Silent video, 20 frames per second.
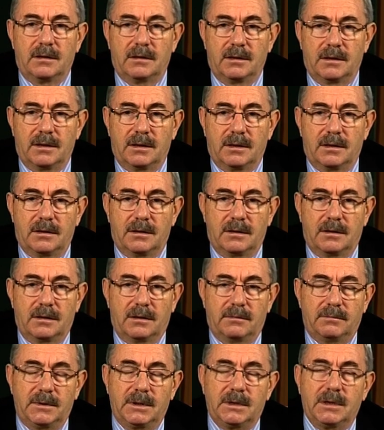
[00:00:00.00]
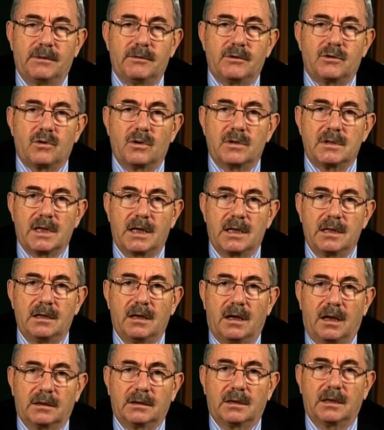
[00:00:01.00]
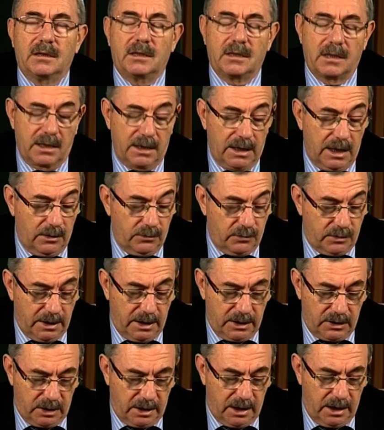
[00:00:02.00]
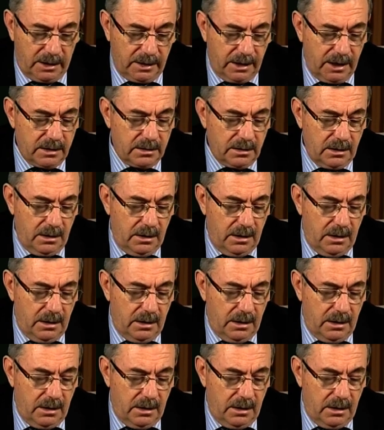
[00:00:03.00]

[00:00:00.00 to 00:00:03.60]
Ee, bir nevi sözleriyle alttan girerler üstten çıkarlar